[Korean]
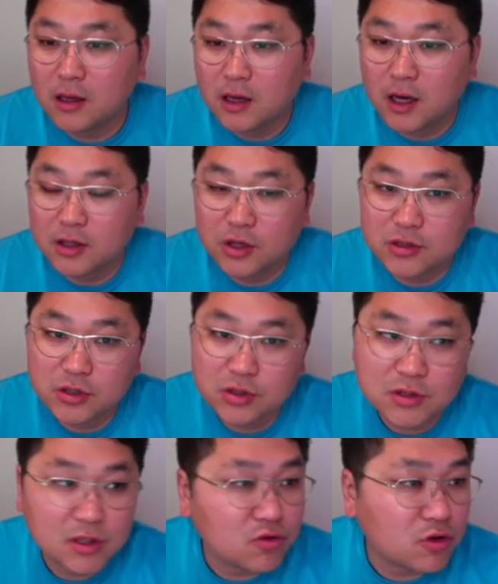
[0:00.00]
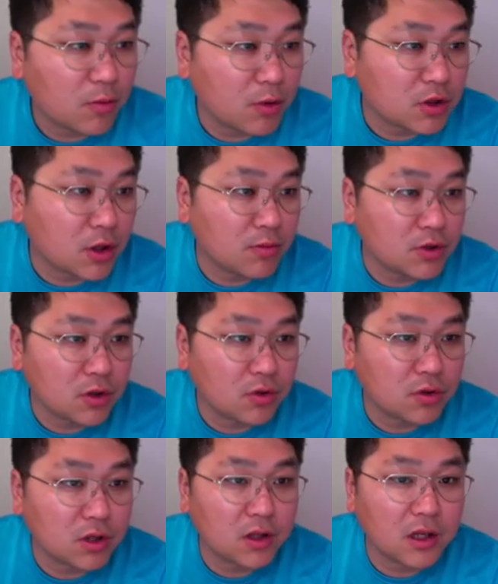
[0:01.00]
안녕하세요, 저는 직구정보를 전문적으로
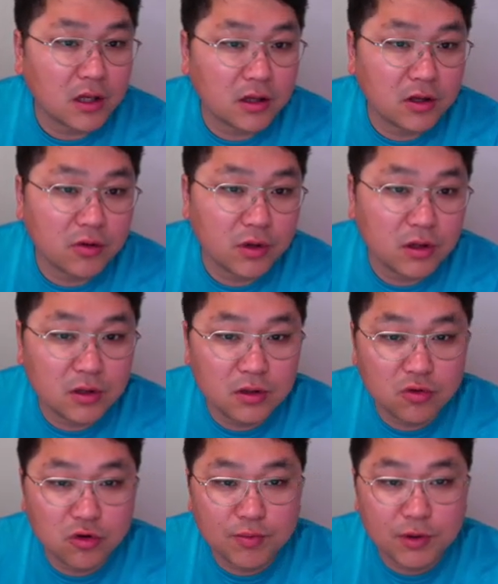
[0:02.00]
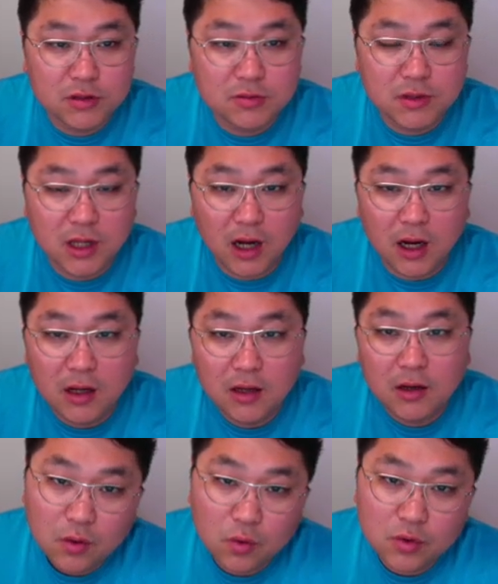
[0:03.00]
전달해드리고 있는 루크플러스입니다.
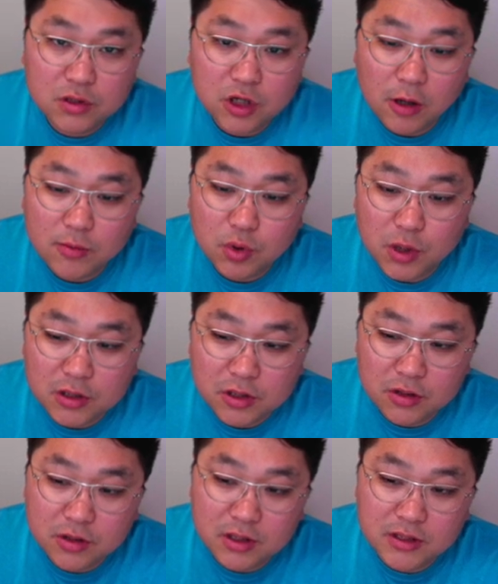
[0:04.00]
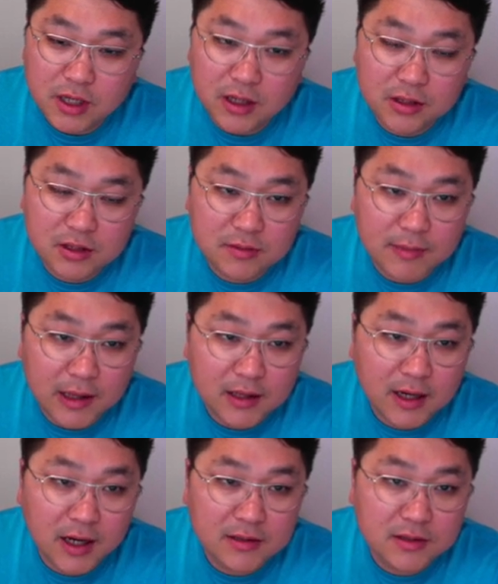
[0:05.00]
오늘 처음 소개시켜드릴 사이트는
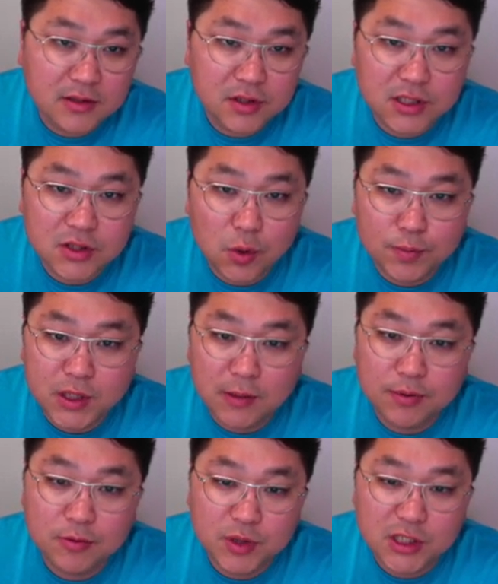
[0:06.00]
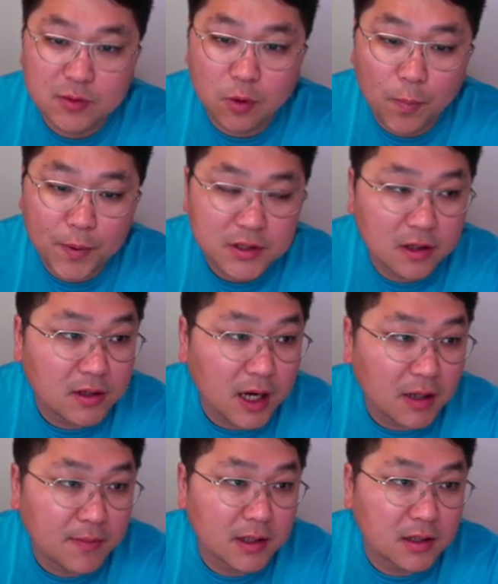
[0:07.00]
맨카인드에서 이솝 제품 25%
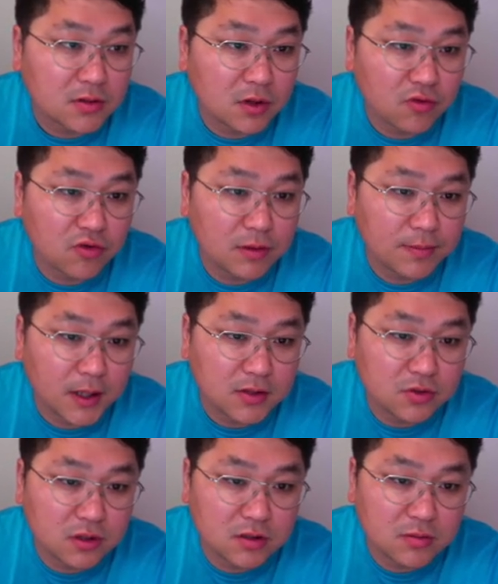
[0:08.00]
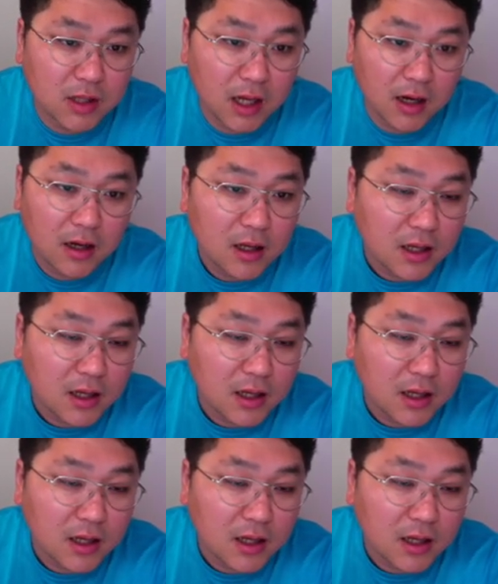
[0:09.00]
할인받아서 구입하실 수 있습니다.